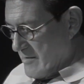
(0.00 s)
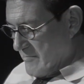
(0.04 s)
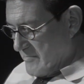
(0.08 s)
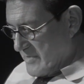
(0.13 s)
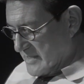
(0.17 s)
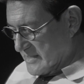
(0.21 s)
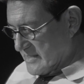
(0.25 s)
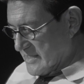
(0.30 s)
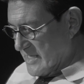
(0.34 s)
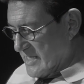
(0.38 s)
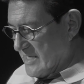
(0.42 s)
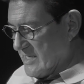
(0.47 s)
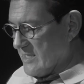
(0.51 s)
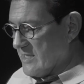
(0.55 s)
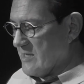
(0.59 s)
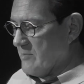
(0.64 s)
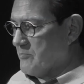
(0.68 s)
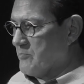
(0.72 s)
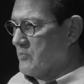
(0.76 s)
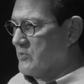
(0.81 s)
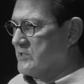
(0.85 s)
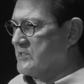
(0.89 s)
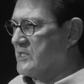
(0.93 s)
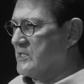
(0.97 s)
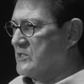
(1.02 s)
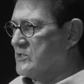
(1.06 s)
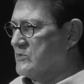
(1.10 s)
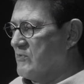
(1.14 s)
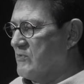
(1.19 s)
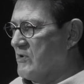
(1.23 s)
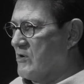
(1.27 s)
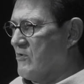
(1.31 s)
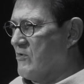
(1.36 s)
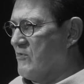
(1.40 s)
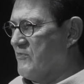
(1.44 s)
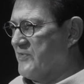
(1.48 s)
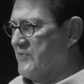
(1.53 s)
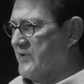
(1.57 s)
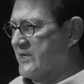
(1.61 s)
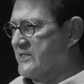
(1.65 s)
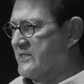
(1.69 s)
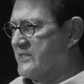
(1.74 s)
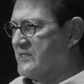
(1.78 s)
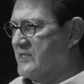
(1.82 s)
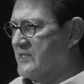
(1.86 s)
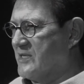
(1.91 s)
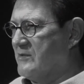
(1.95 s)
Mas ele, depois da sua
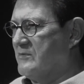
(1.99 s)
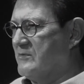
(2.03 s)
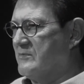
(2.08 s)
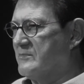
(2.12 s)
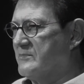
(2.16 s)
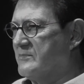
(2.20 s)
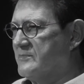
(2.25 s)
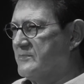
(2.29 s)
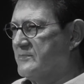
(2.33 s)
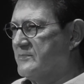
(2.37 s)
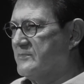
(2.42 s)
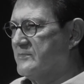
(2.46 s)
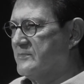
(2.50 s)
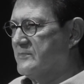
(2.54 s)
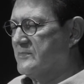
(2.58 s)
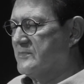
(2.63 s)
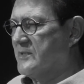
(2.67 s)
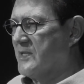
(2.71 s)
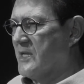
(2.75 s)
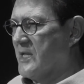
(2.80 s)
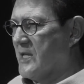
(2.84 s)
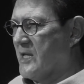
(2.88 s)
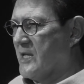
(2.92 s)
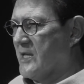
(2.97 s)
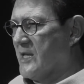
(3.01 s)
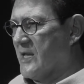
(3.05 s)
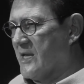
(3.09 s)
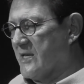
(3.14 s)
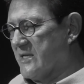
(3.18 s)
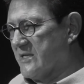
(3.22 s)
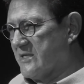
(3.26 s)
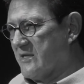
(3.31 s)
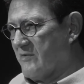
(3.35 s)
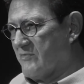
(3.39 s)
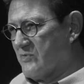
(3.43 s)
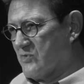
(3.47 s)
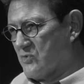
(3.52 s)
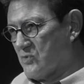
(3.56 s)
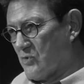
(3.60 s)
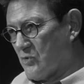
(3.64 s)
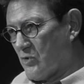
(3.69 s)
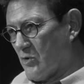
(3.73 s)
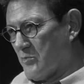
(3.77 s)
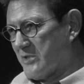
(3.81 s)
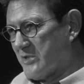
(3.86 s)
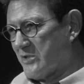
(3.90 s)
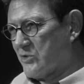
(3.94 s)
conversão, ele teve o
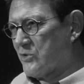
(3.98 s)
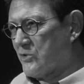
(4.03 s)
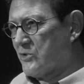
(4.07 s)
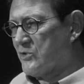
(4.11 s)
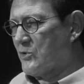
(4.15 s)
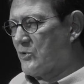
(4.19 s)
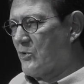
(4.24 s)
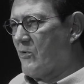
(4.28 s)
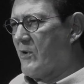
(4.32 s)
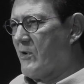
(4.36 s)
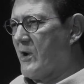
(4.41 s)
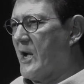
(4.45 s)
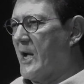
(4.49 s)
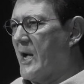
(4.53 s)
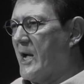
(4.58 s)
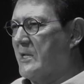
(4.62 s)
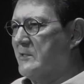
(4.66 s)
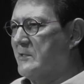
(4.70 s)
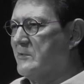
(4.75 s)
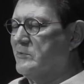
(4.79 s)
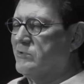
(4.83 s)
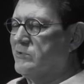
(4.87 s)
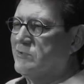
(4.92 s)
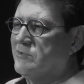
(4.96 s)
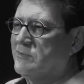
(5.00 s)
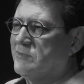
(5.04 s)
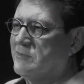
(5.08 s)
seu nome trocado,